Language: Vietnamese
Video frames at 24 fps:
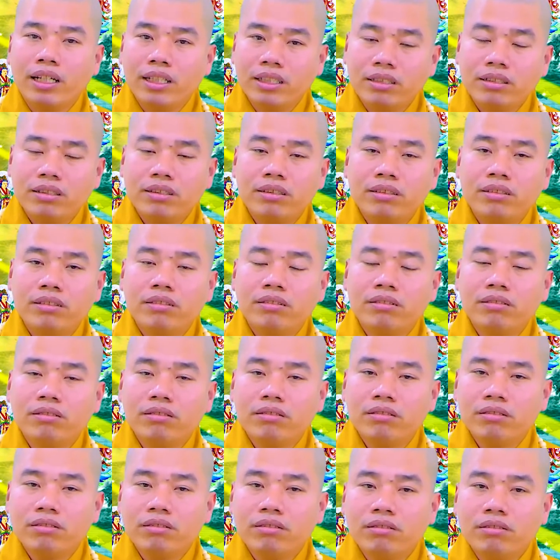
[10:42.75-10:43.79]
ích
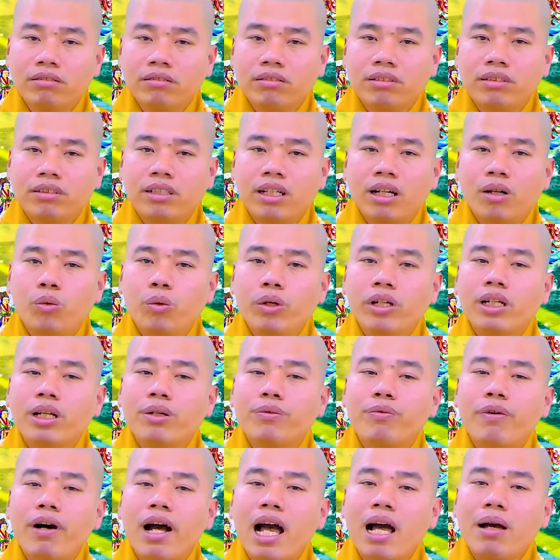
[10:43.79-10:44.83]
chăn quý cái
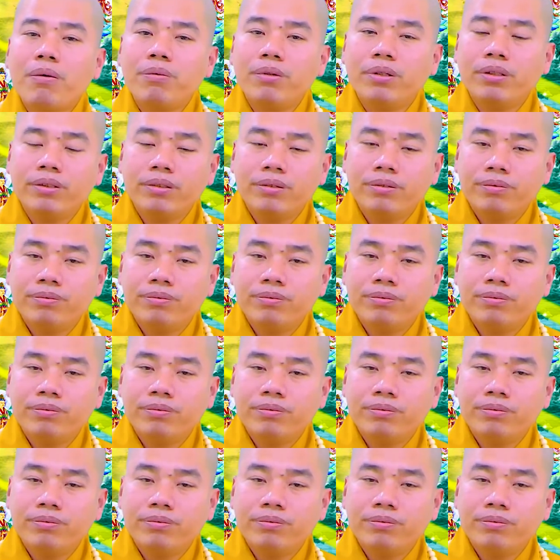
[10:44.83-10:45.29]
pháp đó.